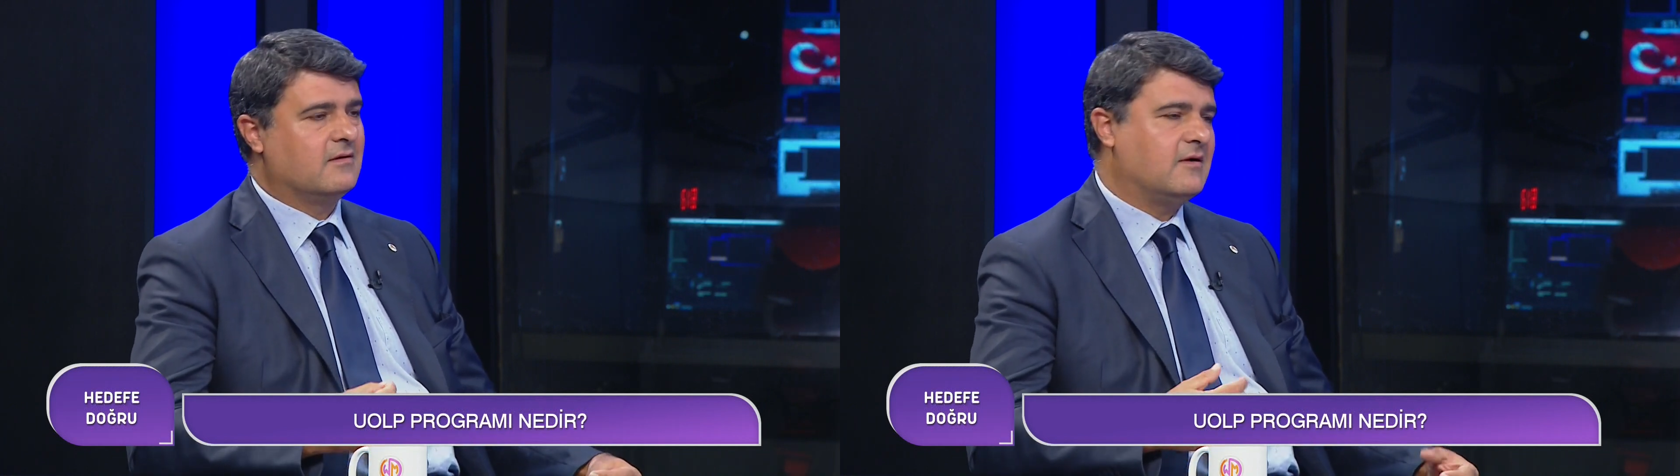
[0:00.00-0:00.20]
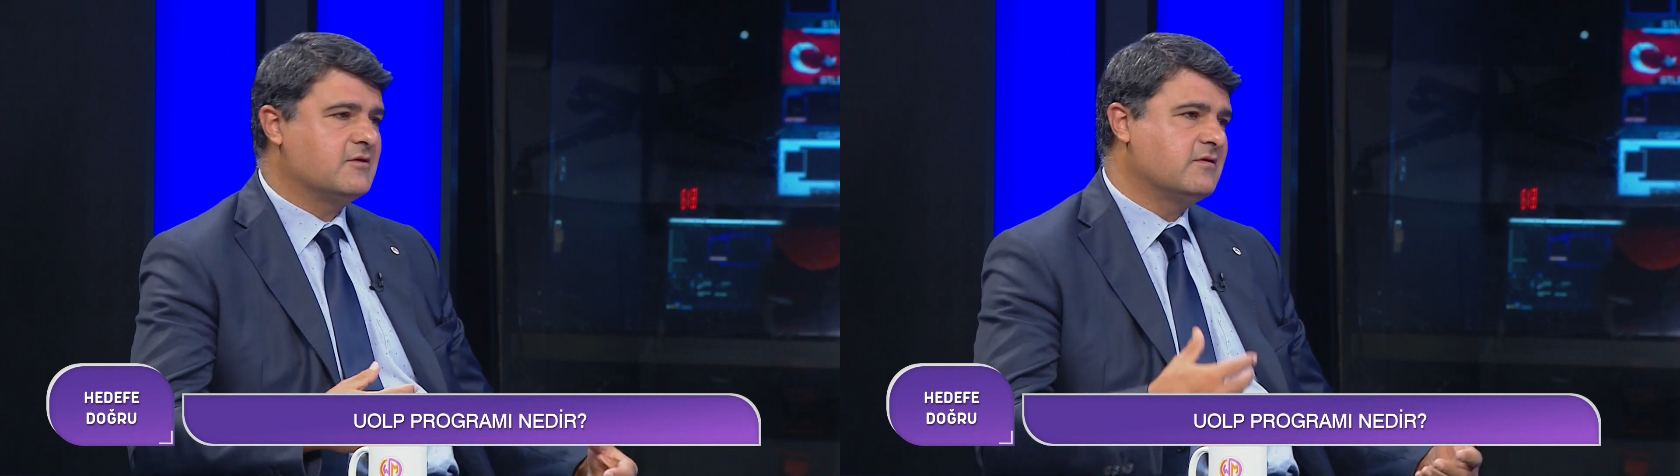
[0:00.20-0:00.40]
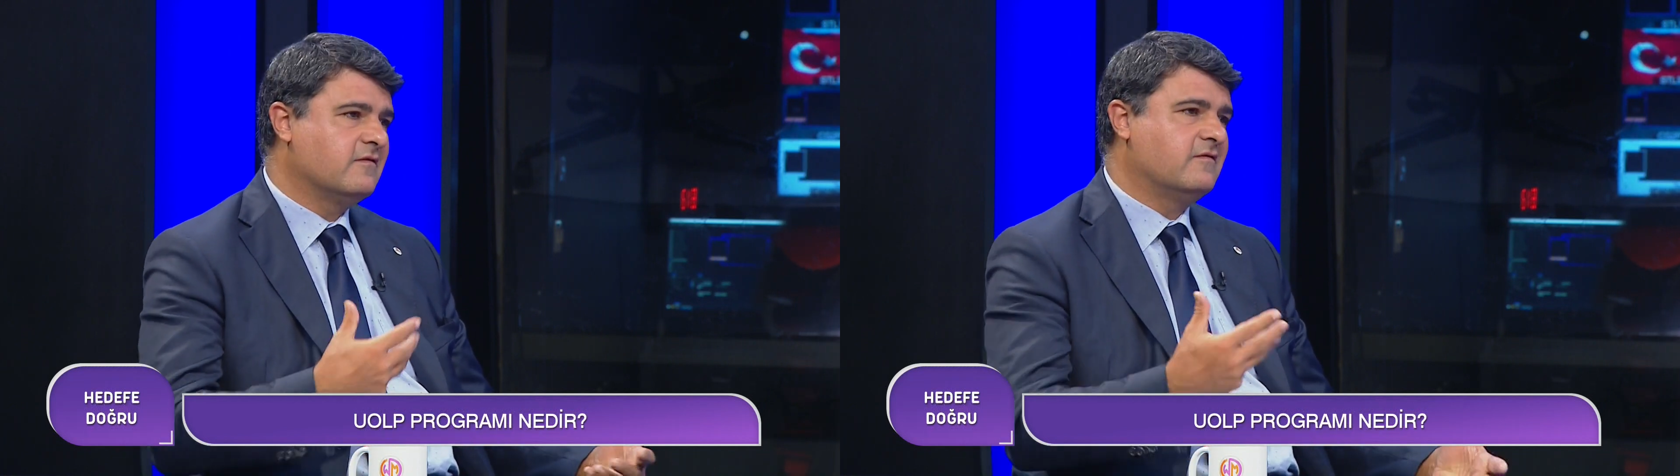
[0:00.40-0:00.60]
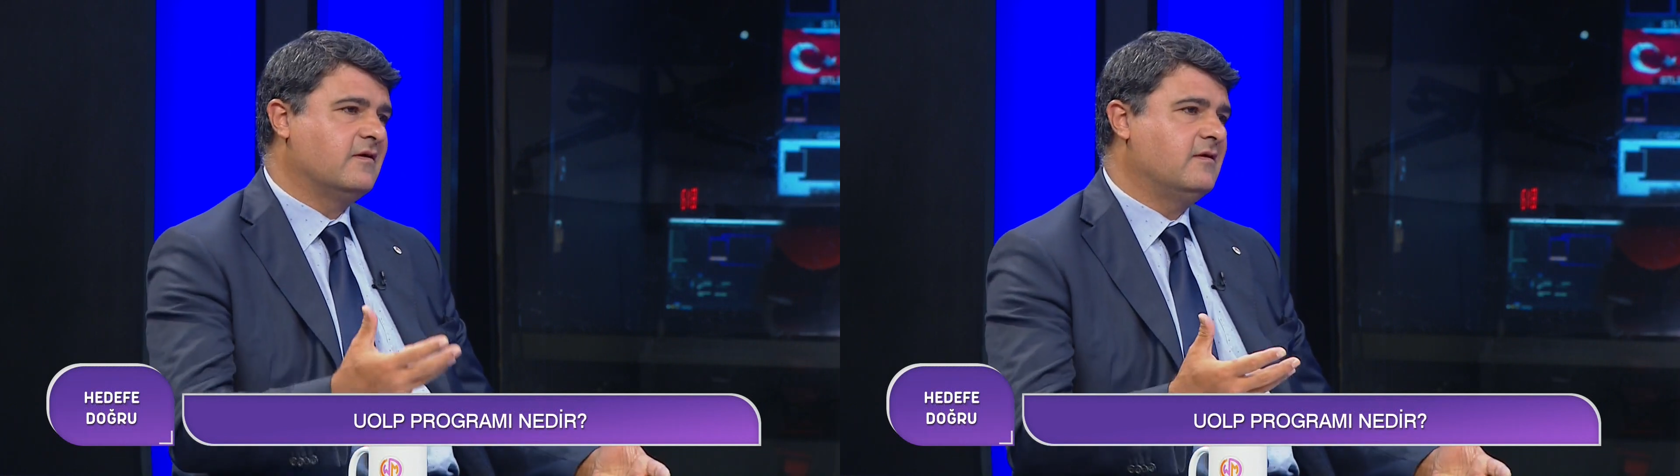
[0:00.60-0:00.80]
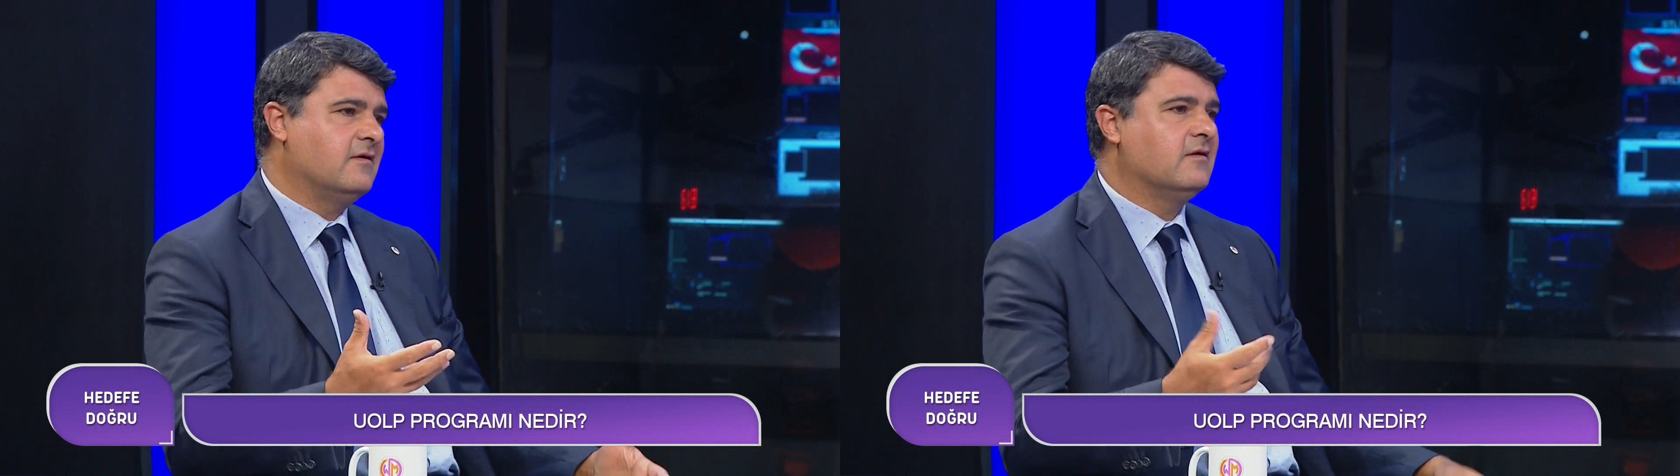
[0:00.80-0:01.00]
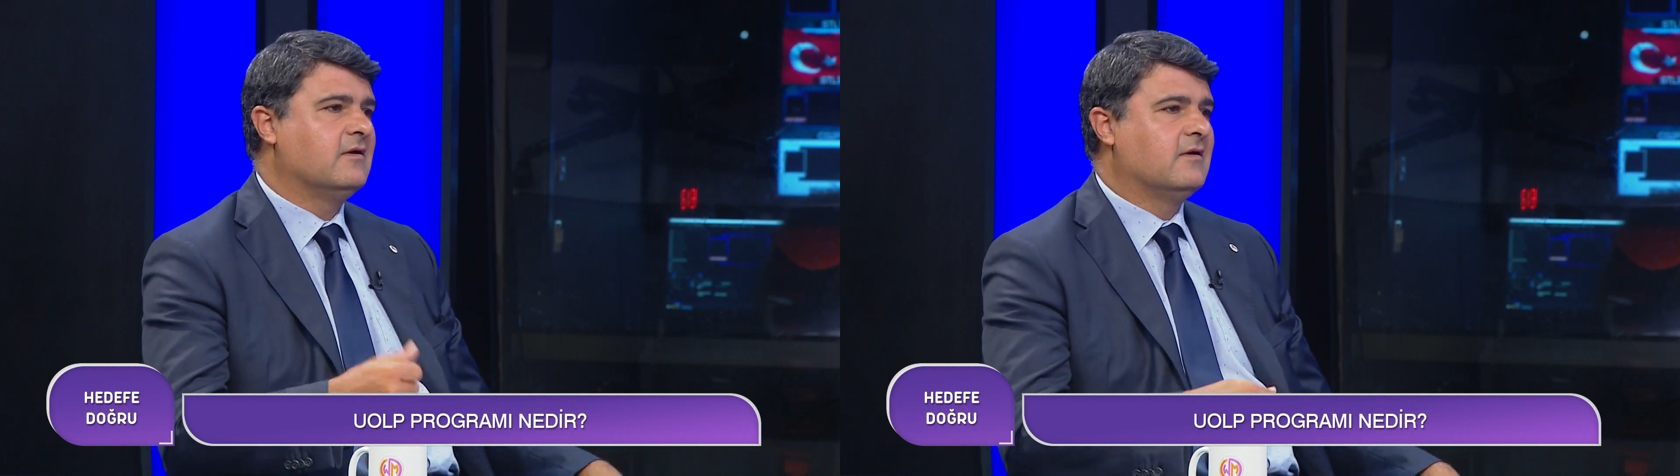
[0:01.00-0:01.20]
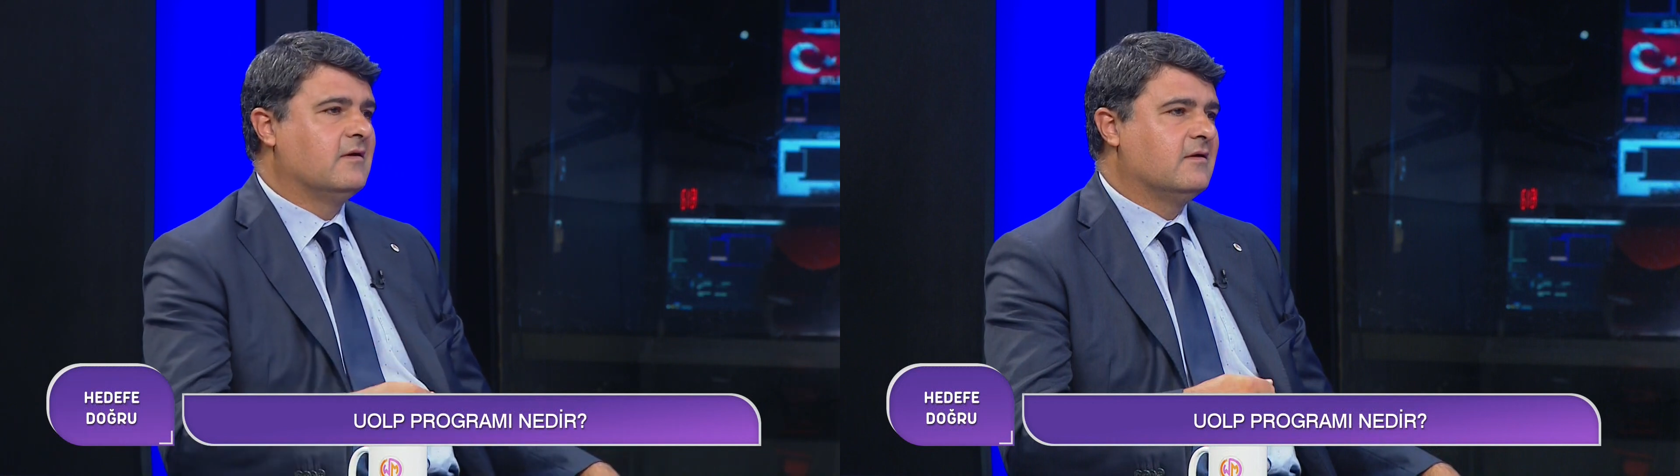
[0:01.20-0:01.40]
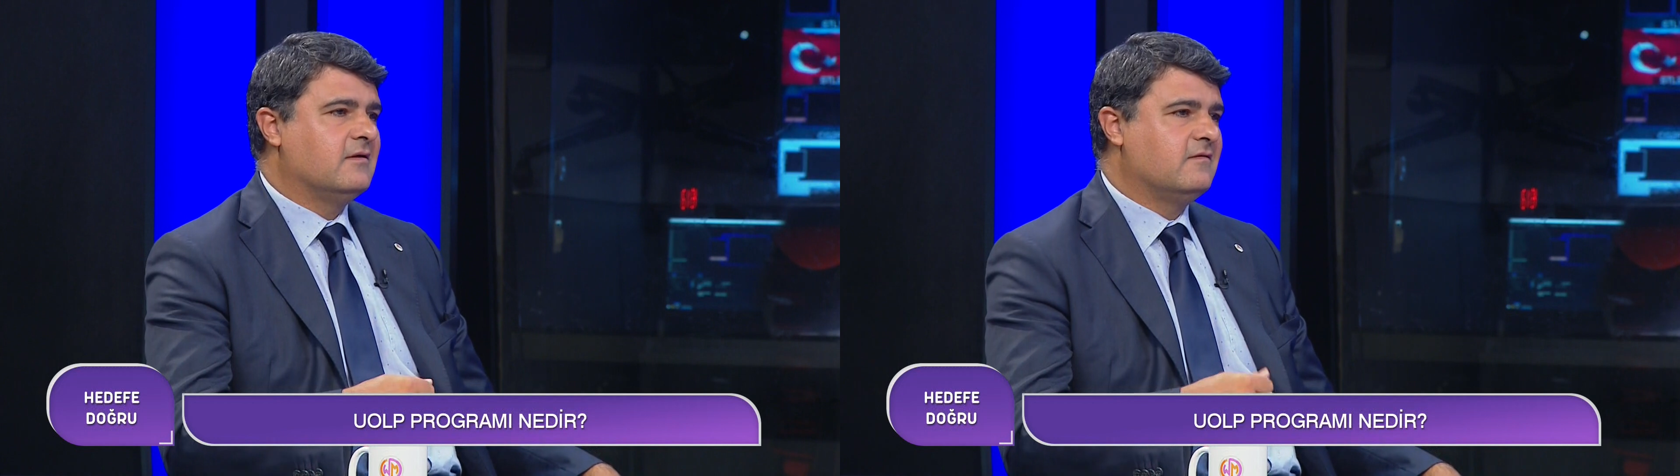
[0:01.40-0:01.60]
Karşınızdaki
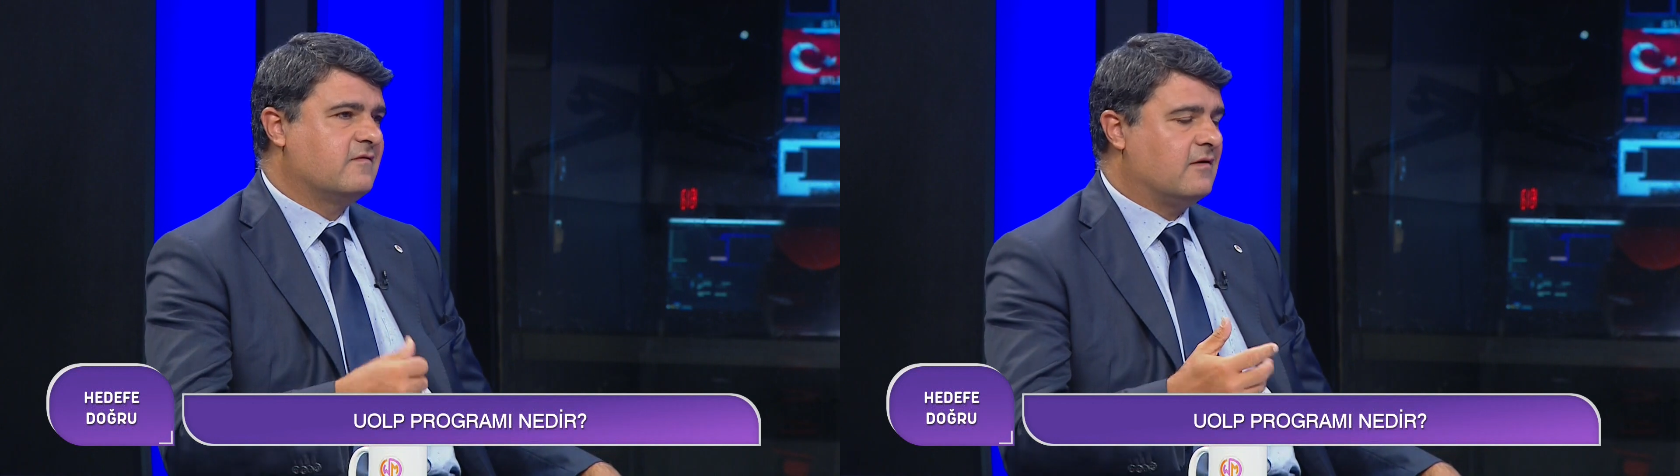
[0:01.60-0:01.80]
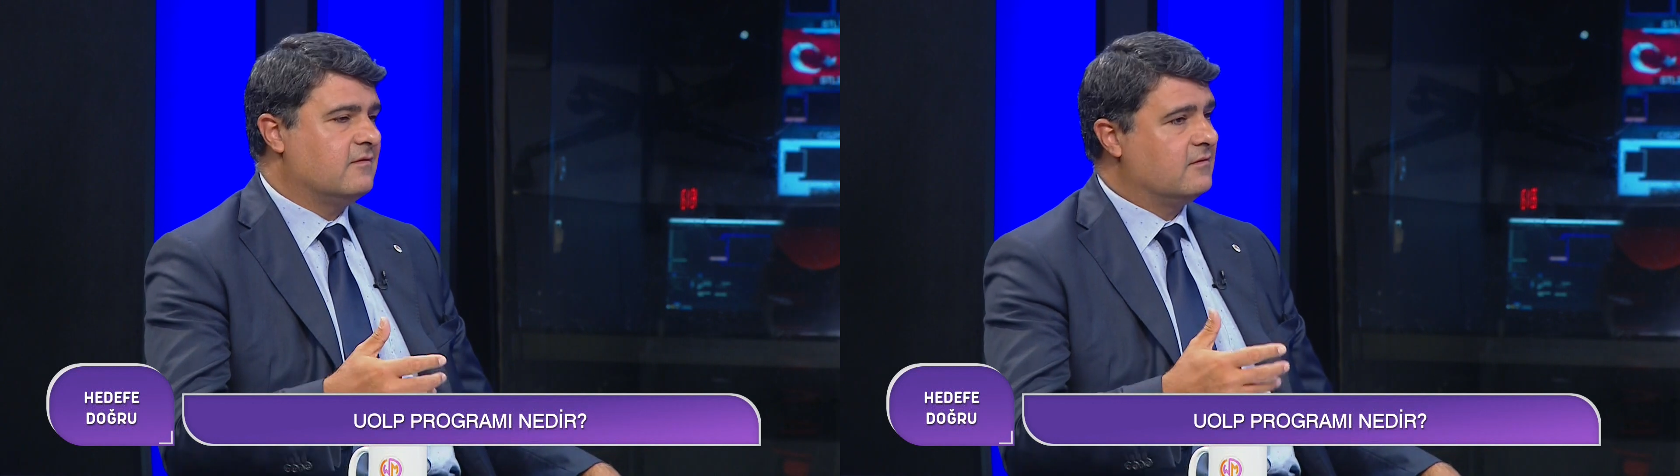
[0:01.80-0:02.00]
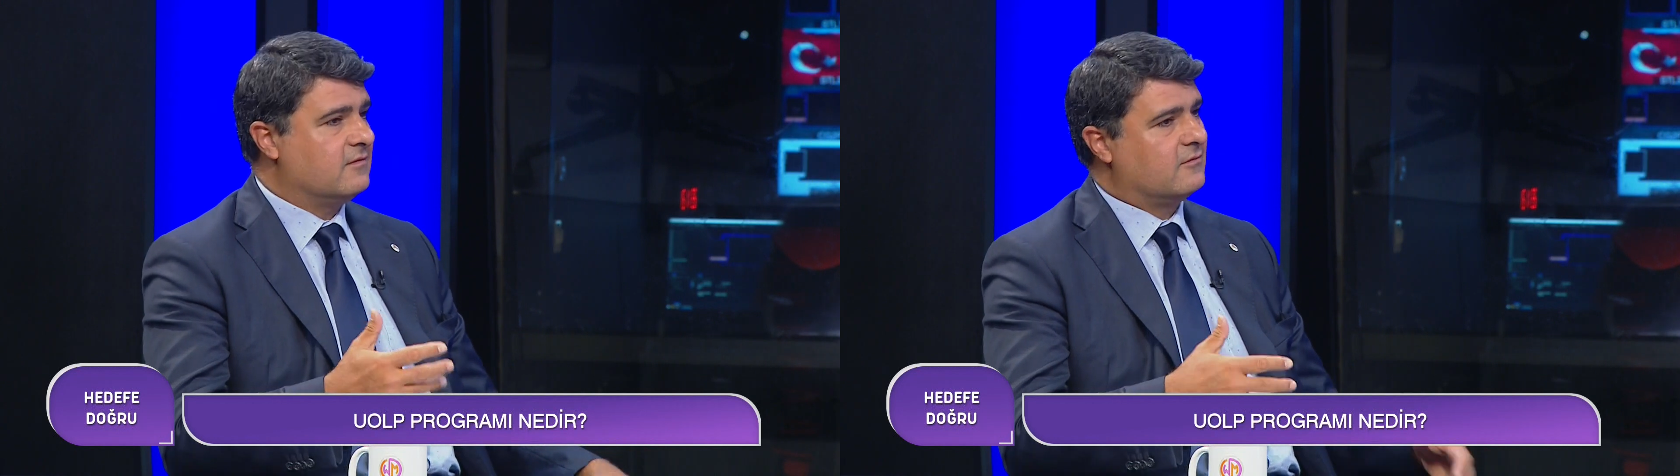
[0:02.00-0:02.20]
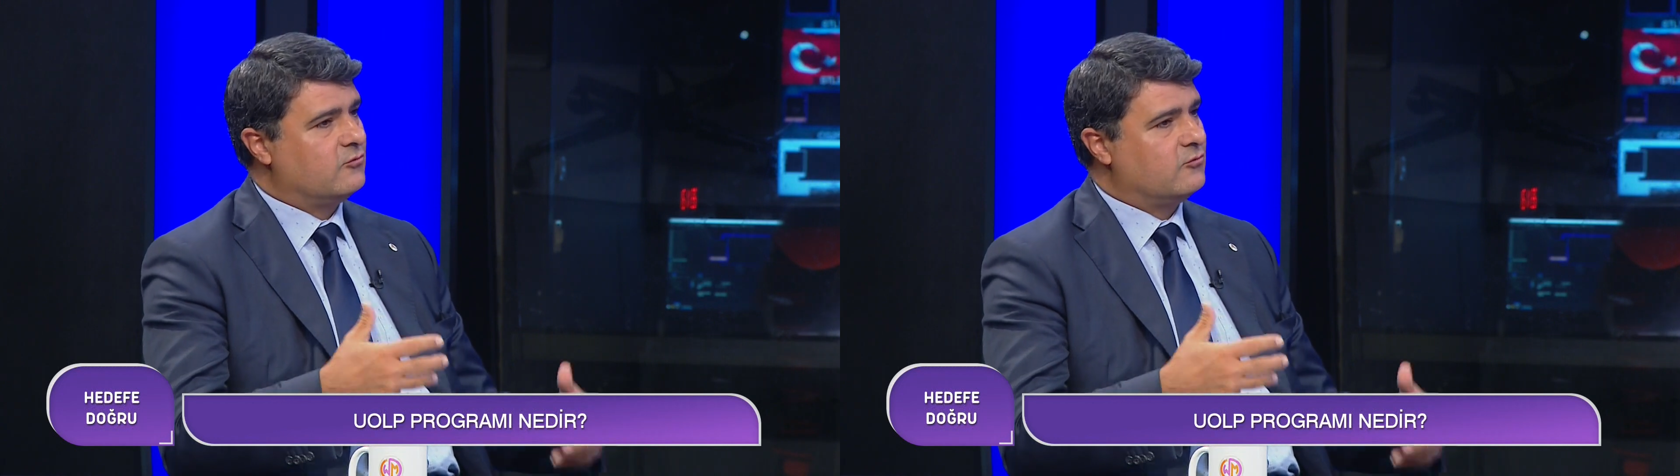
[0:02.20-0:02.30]
insanların